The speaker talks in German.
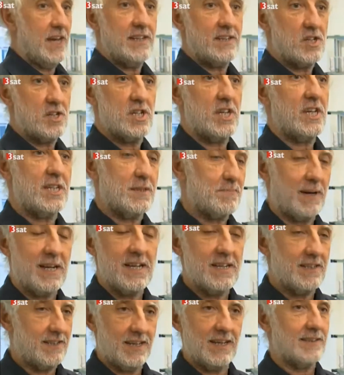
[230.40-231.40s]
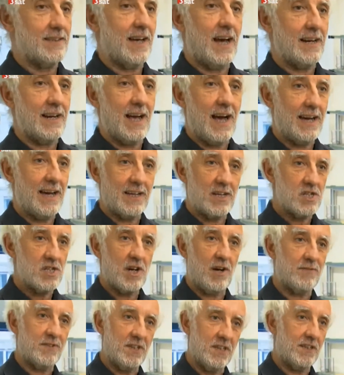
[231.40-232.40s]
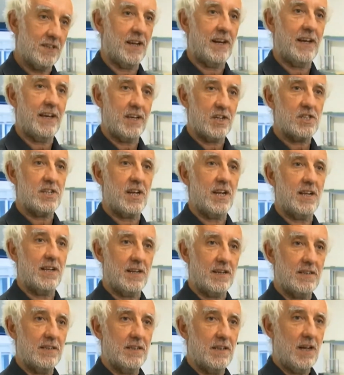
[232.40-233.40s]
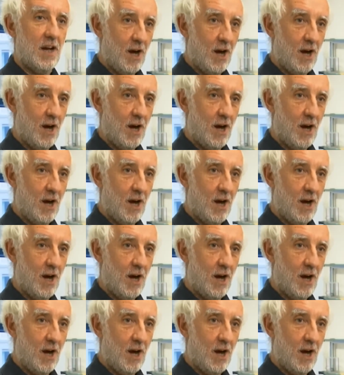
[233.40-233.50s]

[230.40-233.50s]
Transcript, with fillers: Jede Schicht bringt irgendeine Eigenschaft, die der Hersteller